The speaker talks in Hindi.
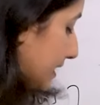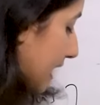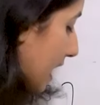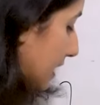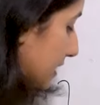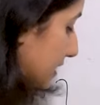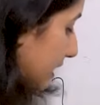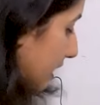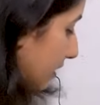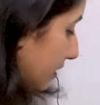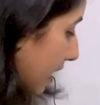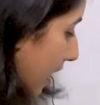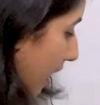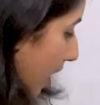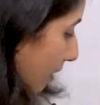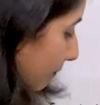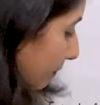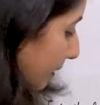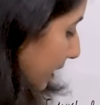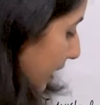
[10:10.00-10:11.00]
साथ साथ
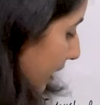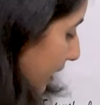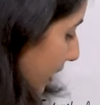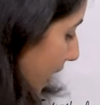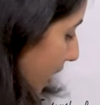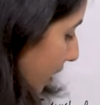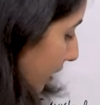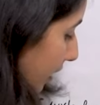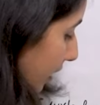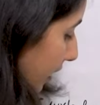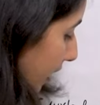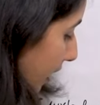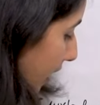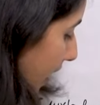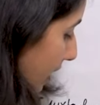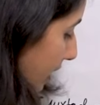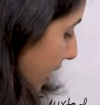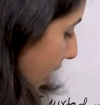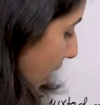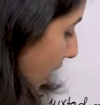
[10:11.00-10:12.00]
यहाँ पर ये क्या
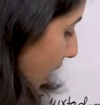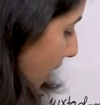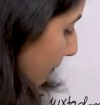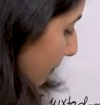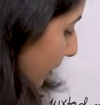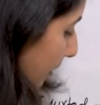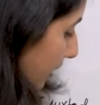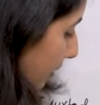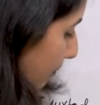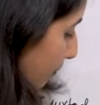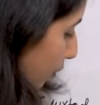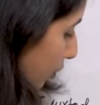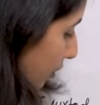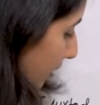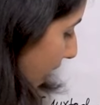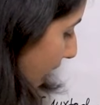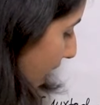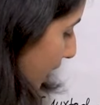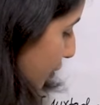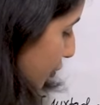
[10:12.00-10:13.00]
करेगा यहाँ पर ये
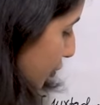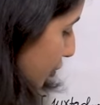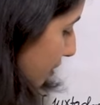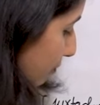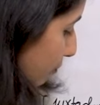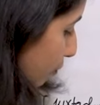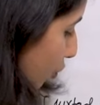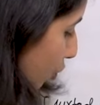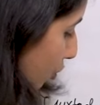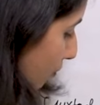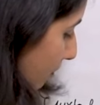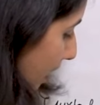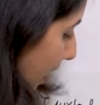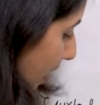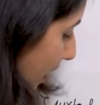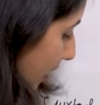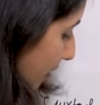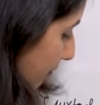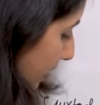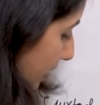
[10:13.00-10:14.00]
पोटेशियम को
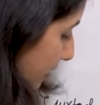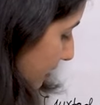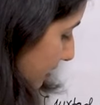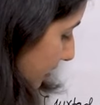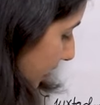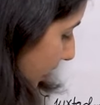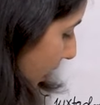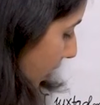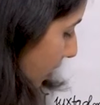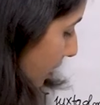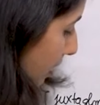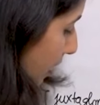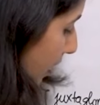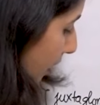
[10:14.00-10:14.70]
बाहर भेज देगा